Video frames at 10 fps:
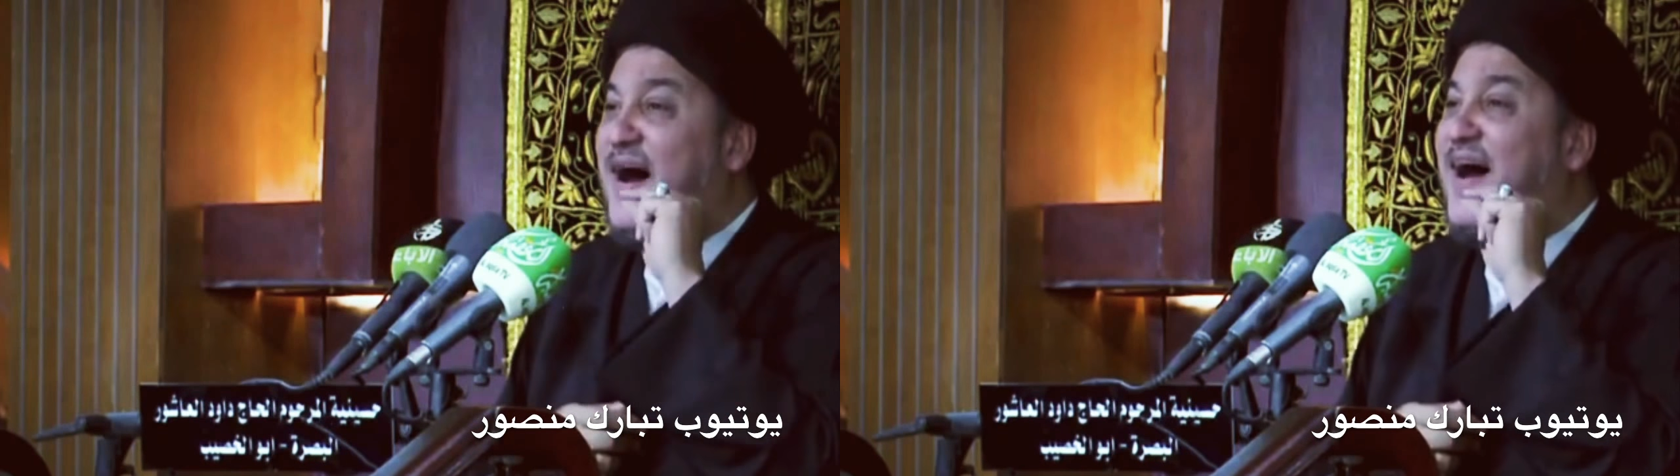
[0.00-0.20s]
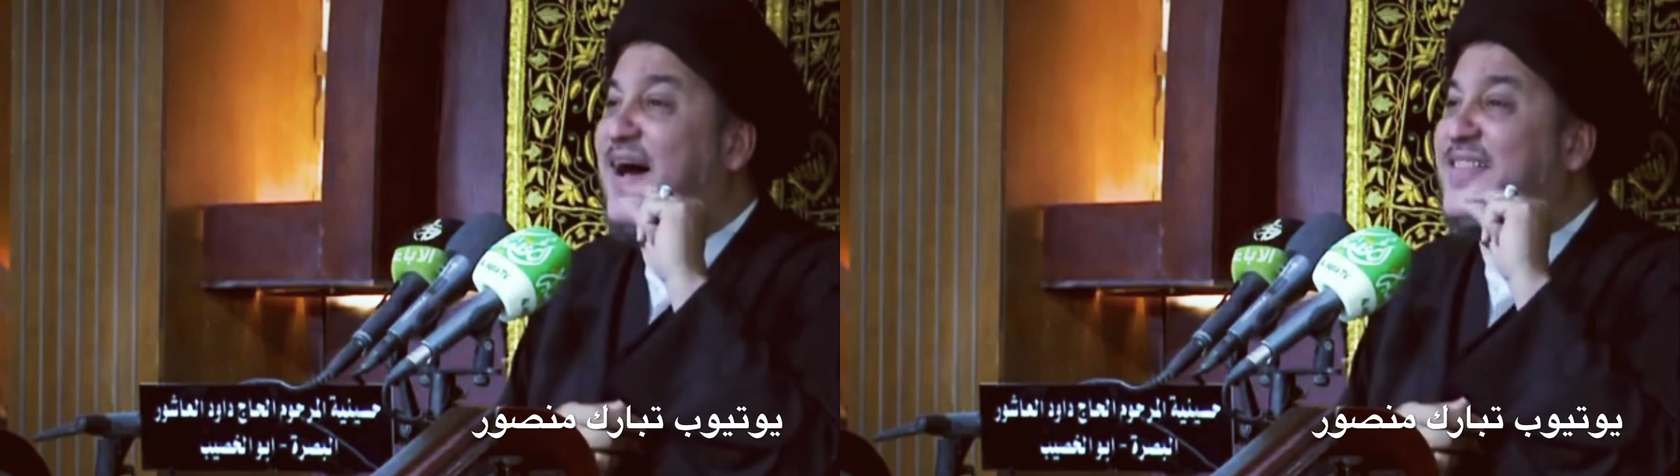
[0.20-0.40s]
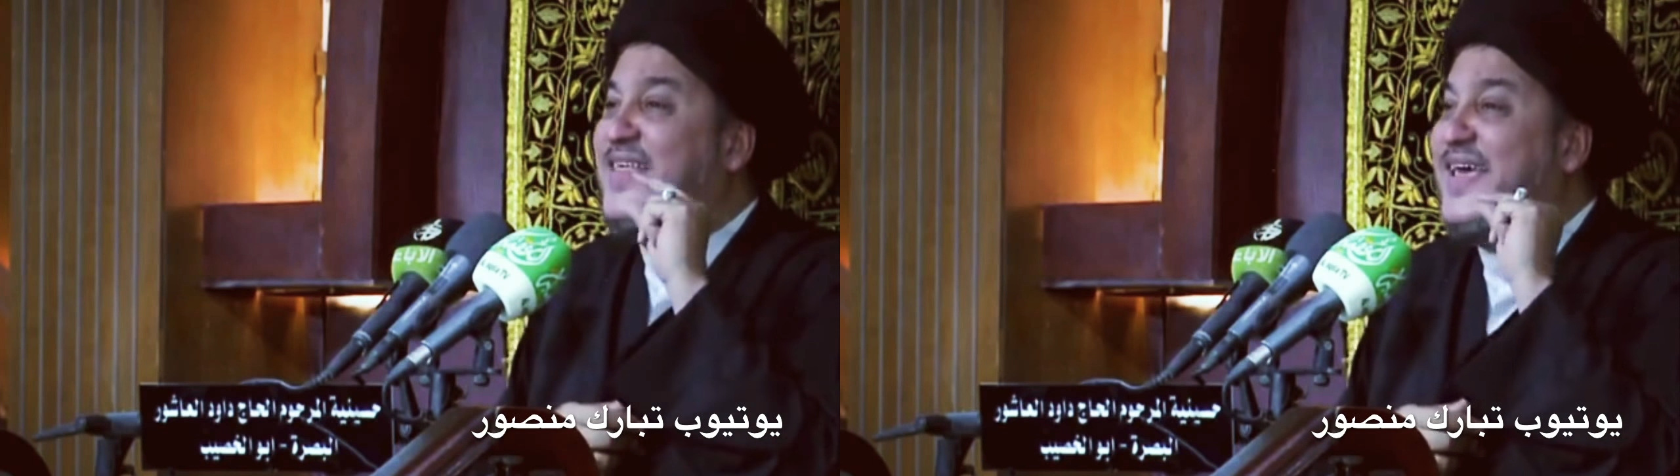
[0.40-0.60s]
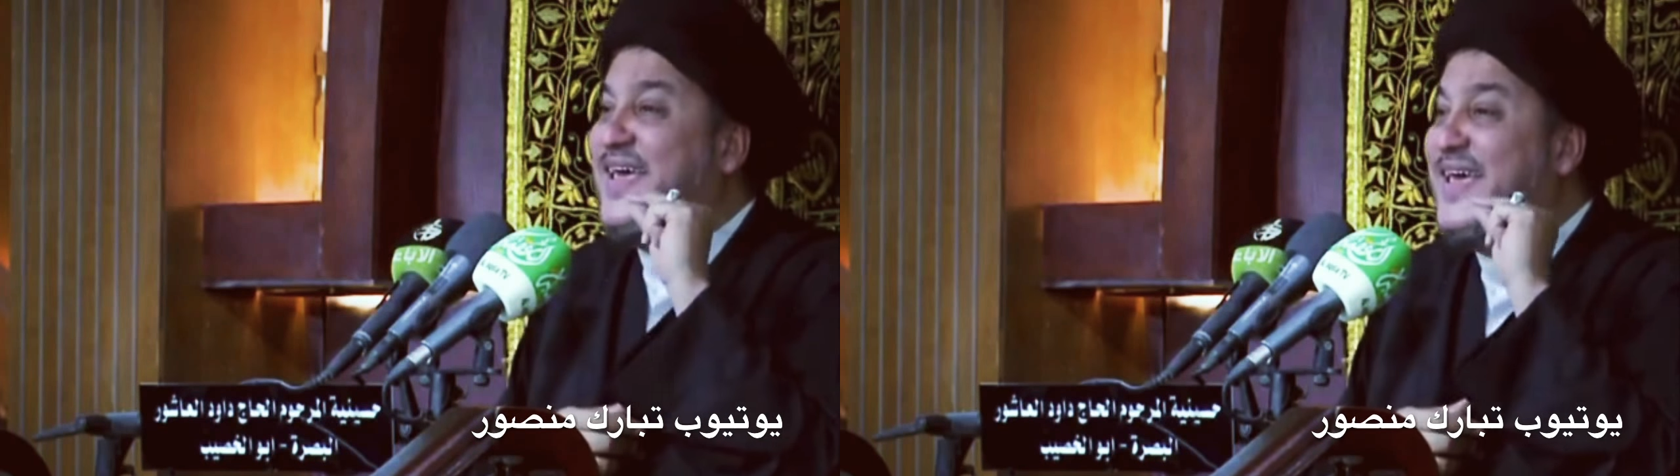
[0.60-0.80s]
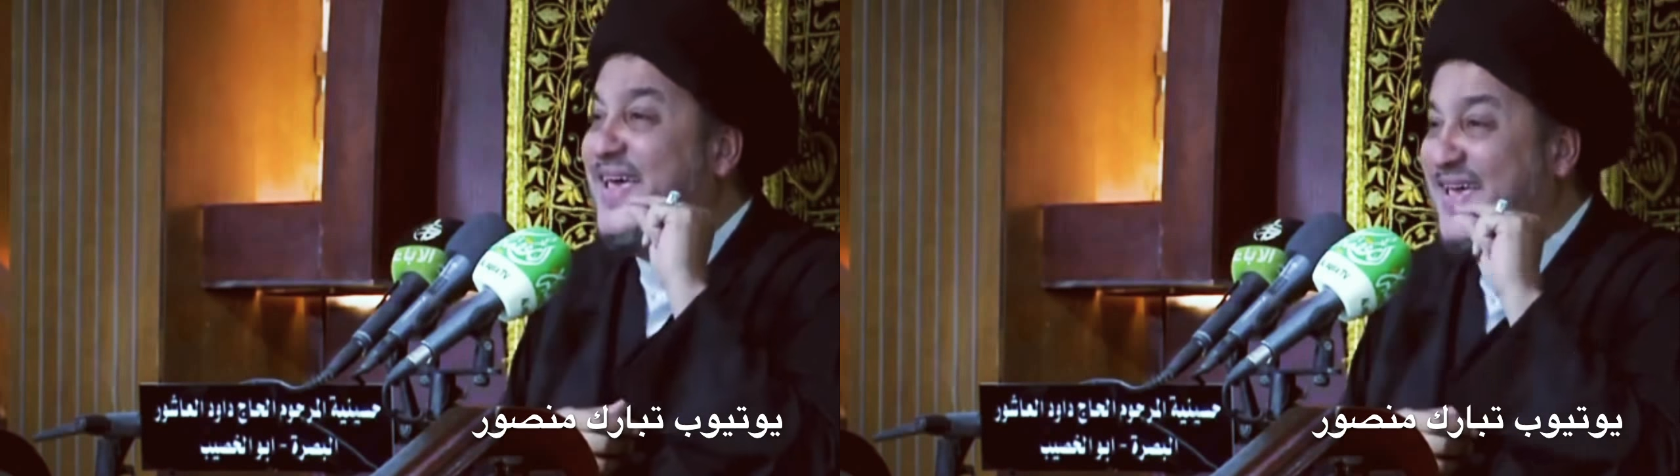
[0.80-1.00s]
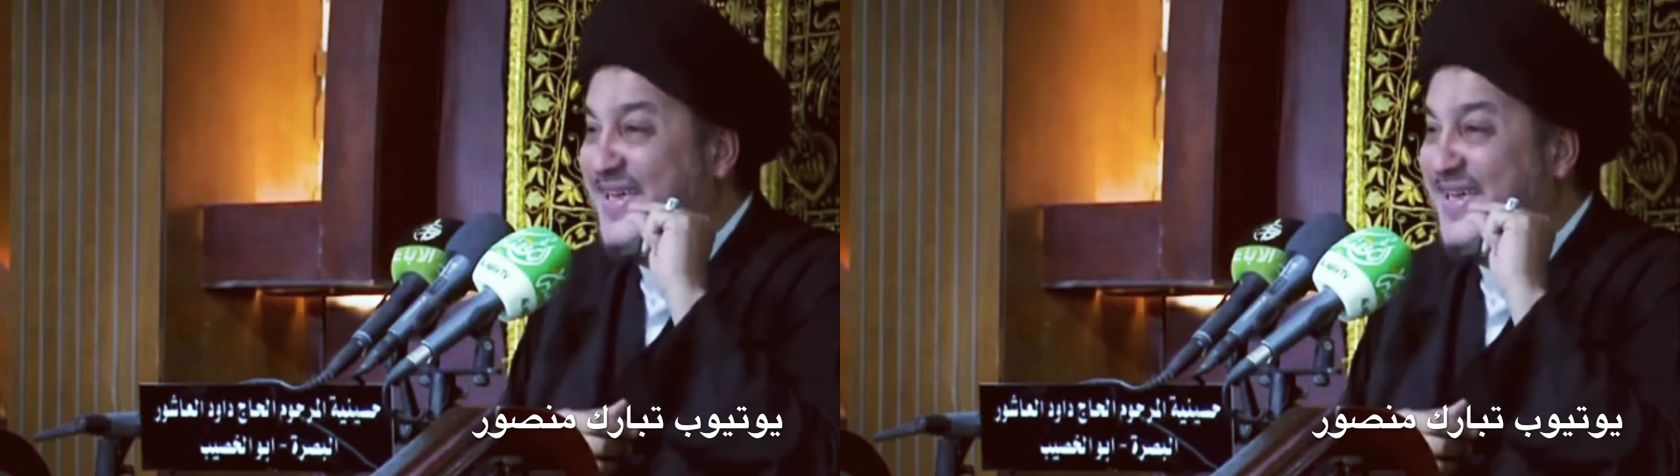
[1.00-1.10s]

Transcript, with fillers: هذا